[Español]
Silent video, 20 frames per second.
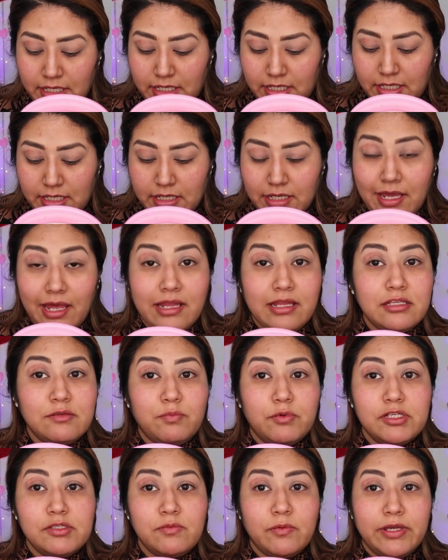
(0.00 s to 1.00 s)
y ya
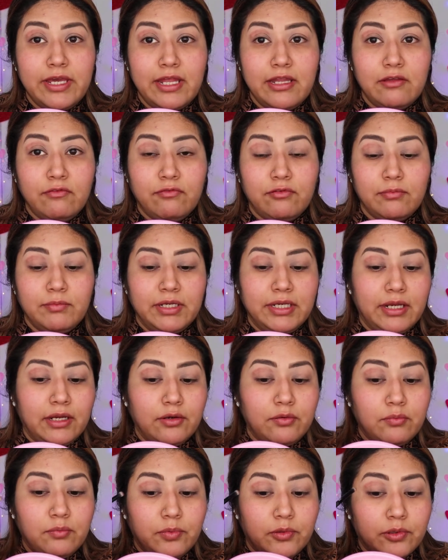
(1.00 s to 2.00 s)
después voy a
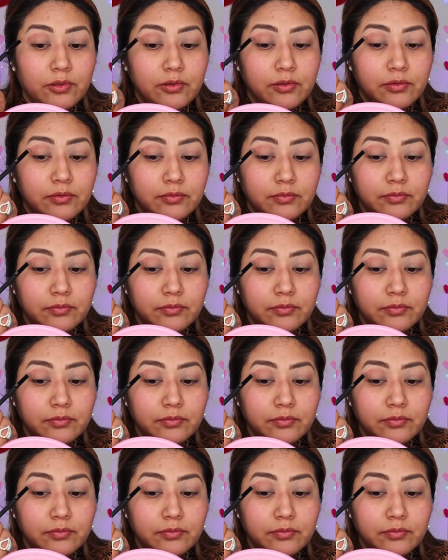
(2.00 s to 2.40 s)
difuminar un poco.